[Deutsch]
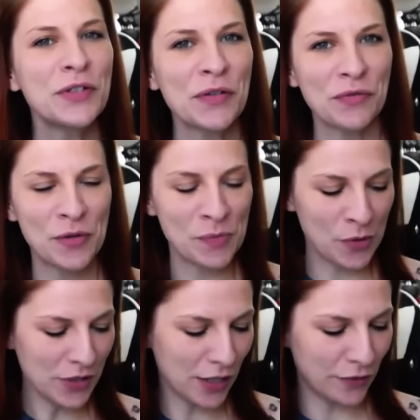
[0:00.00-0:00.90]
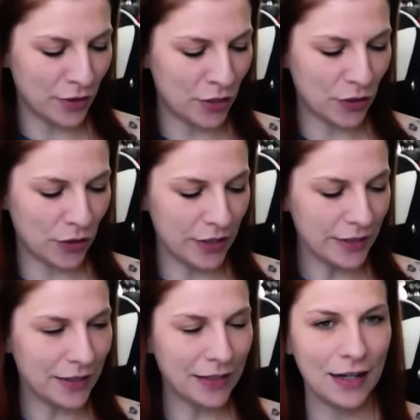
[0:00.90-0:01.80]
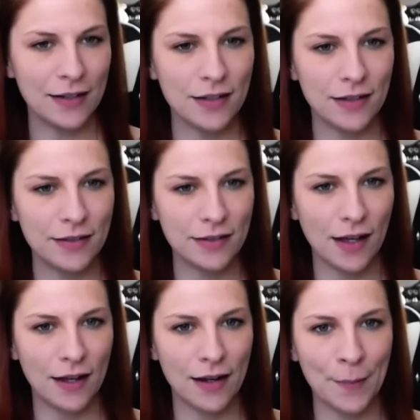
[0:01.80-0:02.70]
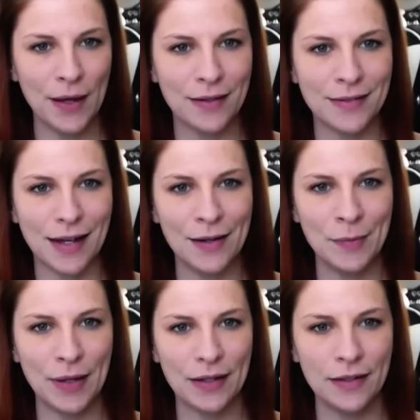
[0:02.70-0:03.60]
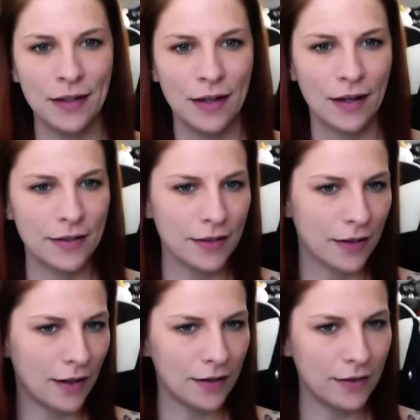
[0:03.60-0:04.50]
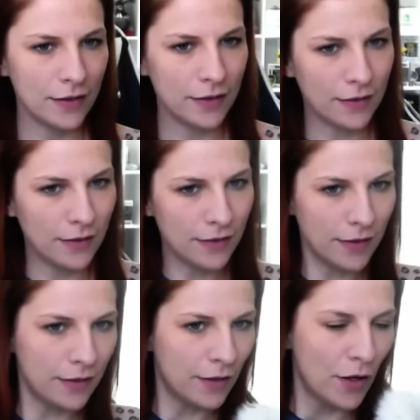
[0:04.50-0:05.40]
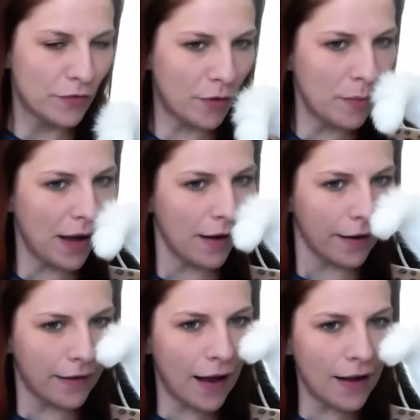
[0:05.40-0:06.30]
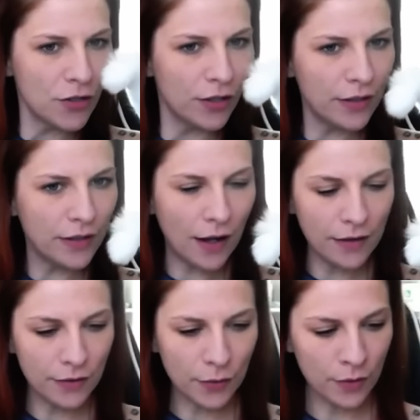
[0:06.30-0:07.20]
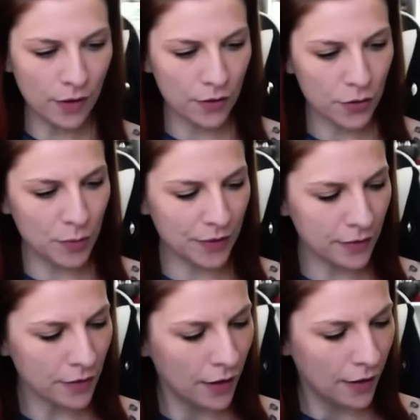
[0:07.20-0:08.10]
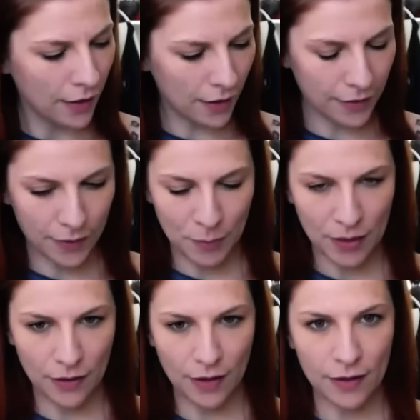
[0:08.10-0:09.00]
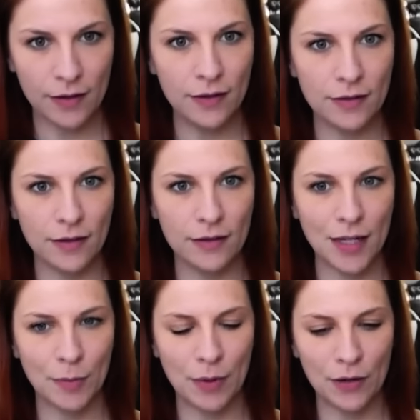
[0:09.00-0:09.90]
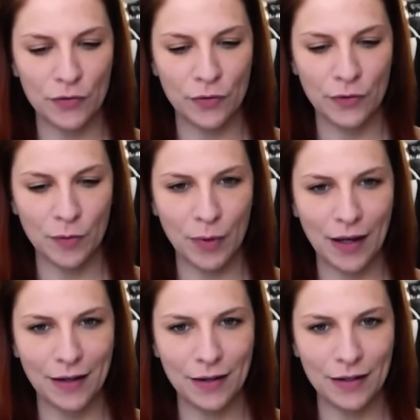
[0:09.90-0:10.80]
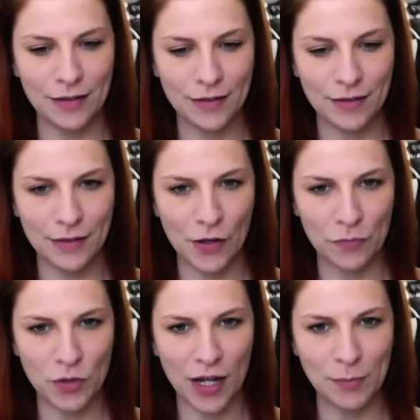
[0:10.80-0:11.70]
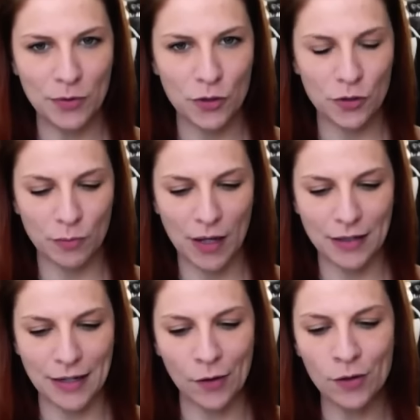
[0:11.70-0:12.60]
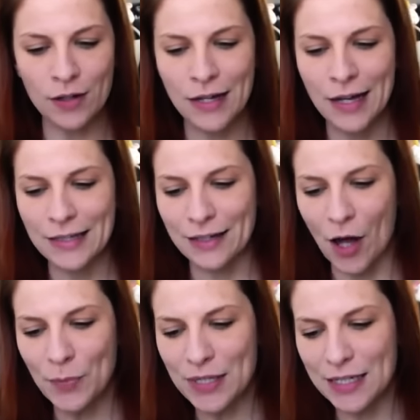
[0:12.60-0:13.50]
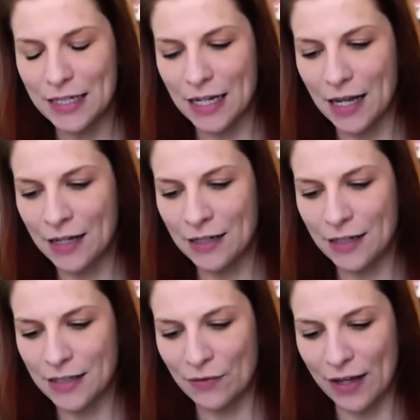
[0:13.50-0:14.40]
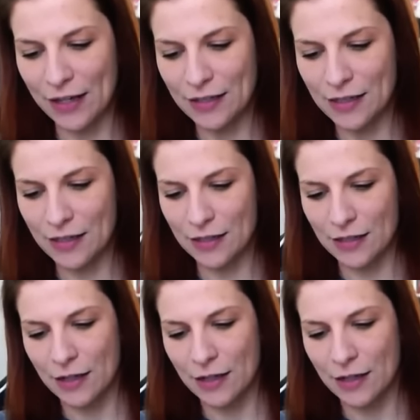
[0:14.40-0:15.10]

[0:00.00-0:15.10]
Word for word: wundervollen Montag wünsche ich euch. Der Kater ist gerade am Randale machen, hat hier gerade, nee, ihr seht es nicht hier, vom Regal schon die Janis runtergeschmissen. Als ich mich hier gerade hingesetzt habe, um alles vorzubereiten, ist jetzt hier auf dem Schreibtisch und macht Terror. Ich glaube, das liegt daran, dass er weiß, es ist,